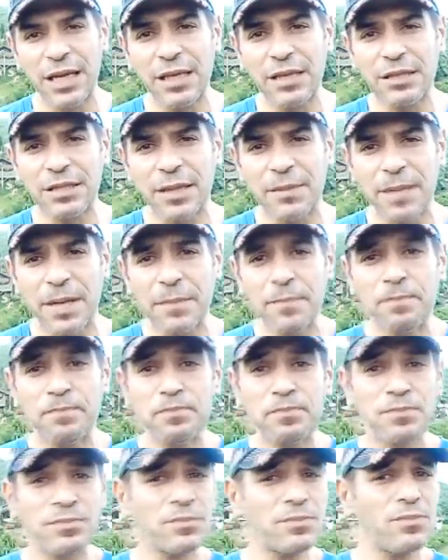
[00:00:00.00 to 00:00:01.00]
ده تمام
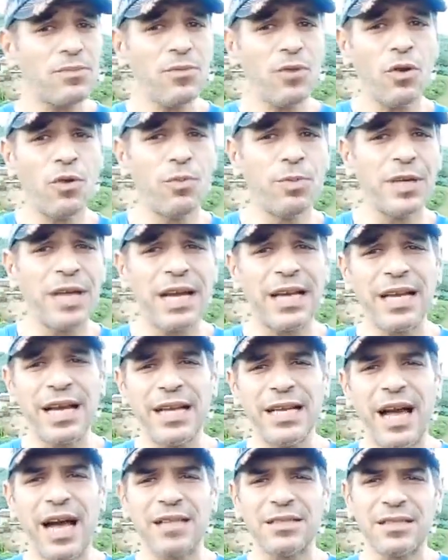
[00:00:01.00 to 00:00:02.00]
وبناء
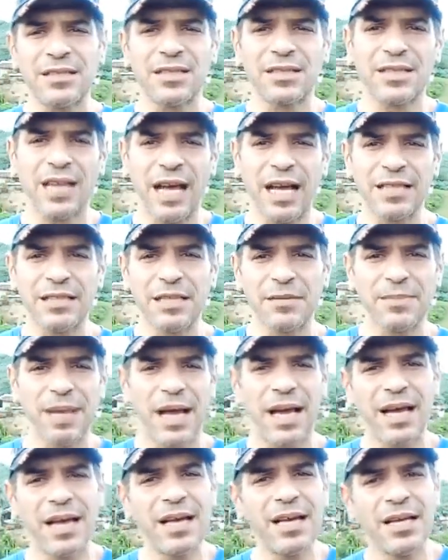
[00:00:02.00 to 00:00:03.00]
عليه هتقدر تحدد
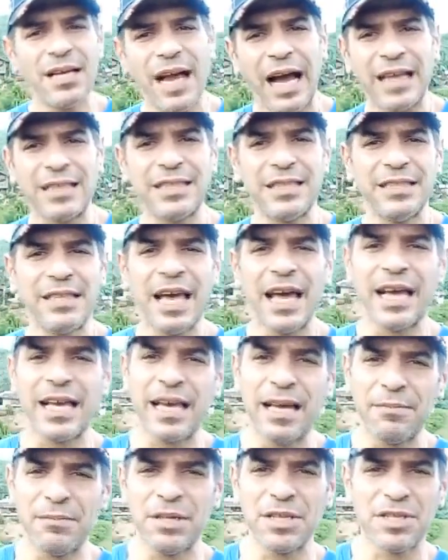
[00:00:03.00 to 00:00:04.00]
بقى هتديها
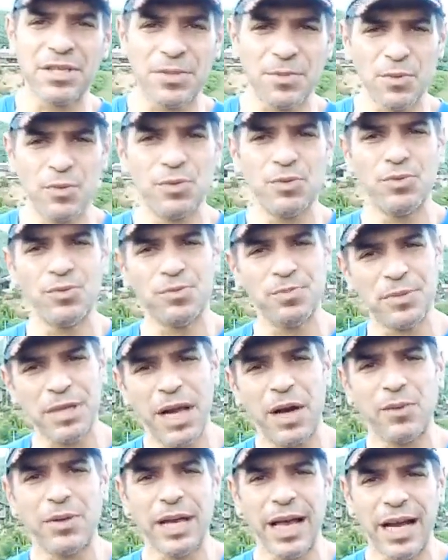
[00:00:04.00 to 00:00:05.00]
كام للزبون
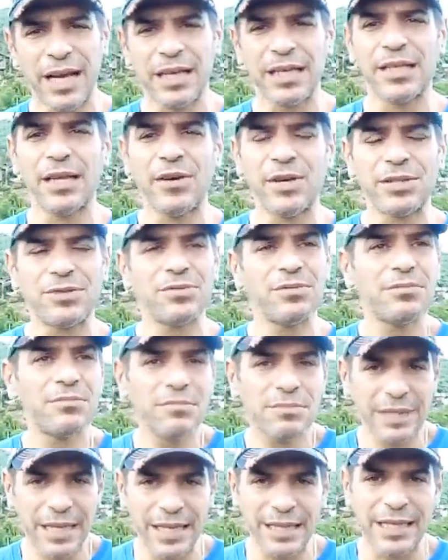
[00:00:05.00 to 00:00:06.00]
وبتاع والاكل دوت
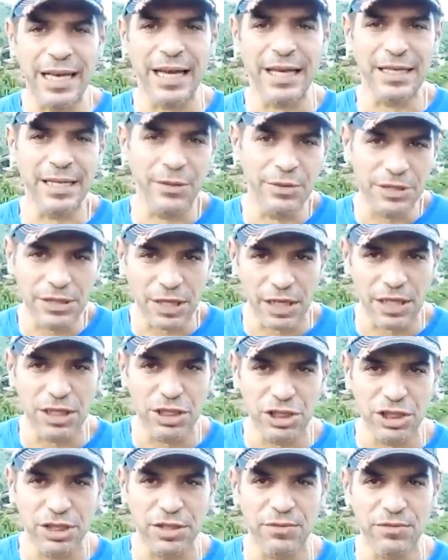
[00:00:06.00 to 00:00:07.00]
كده يعني لو انت
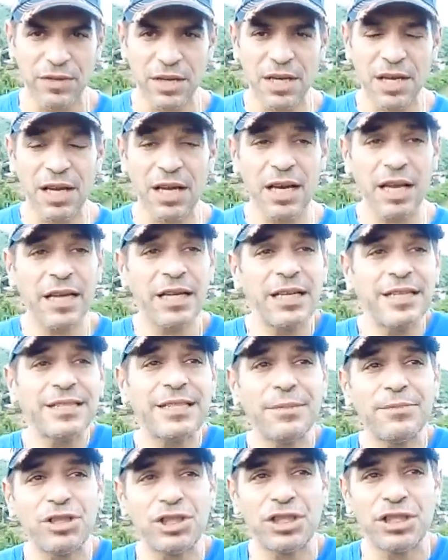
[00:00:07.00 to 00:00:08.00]
راجل شيف لكن
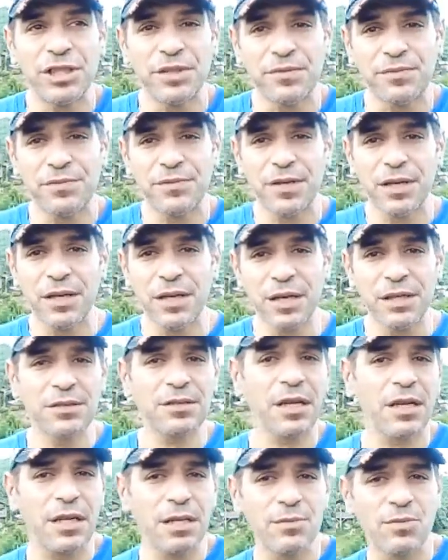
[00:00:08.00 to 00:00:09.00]
انت مش شيف
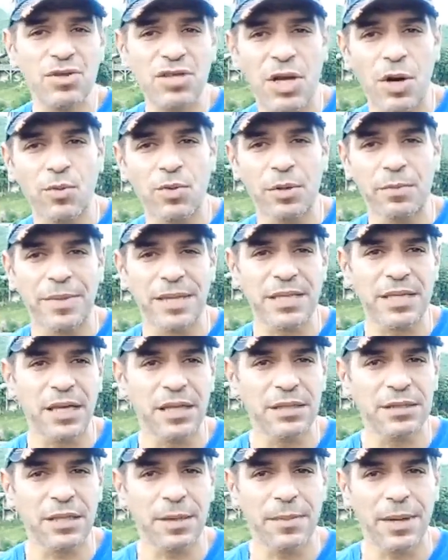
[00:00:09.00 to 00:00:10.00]
انت راجل مصور
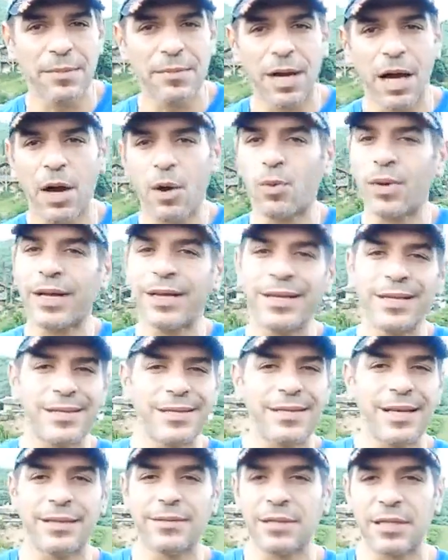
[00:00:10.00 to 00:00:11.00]
مثلا تمام او راجل
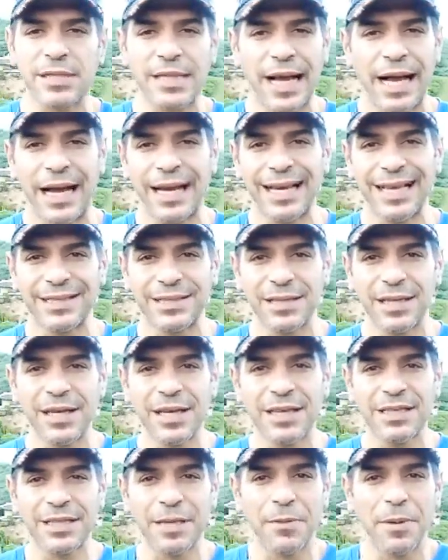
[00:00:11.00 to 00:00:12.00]
ديزاينر زي حالاتي
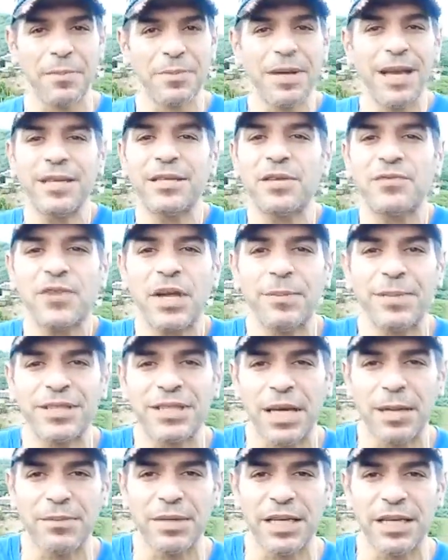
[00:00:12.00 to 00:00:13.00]
تمام جاي تفتح
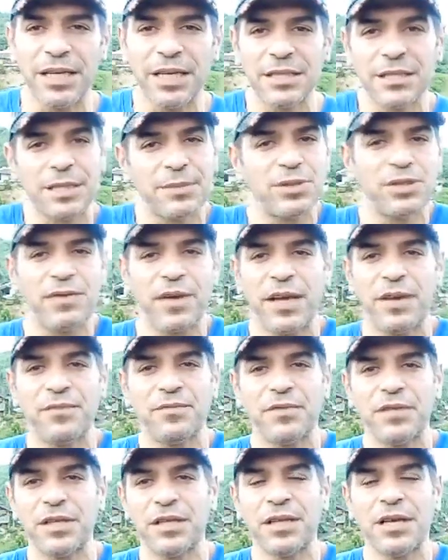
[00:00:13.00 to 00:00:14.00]
مطعم ليه انت مش
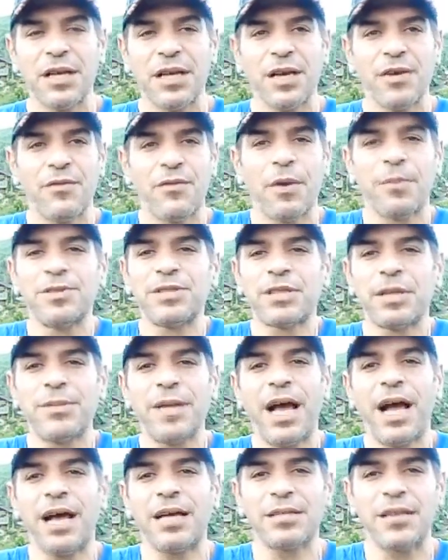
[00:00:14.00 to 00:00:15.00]
فاهم فيه فمن
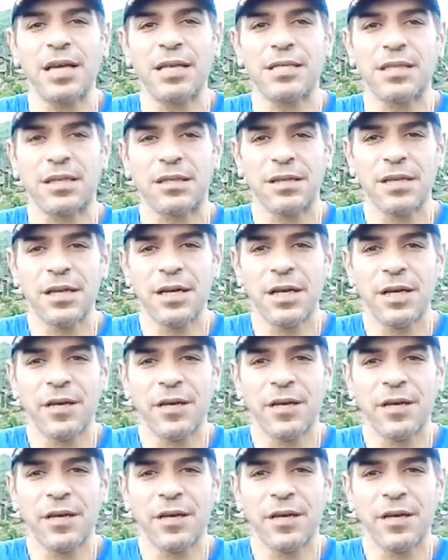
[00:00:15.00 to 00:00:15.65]
طبيعه هتخسر